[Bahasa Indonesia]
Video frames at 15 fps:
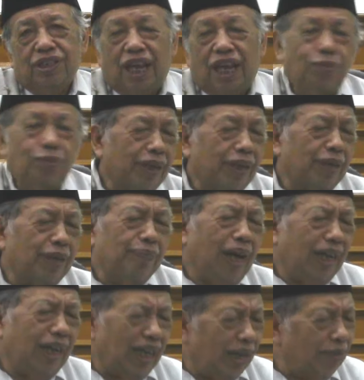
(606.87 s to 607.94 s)
Lalu
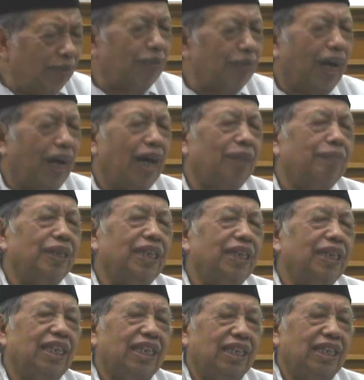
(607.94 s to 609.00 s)
bagaimana memahami ini?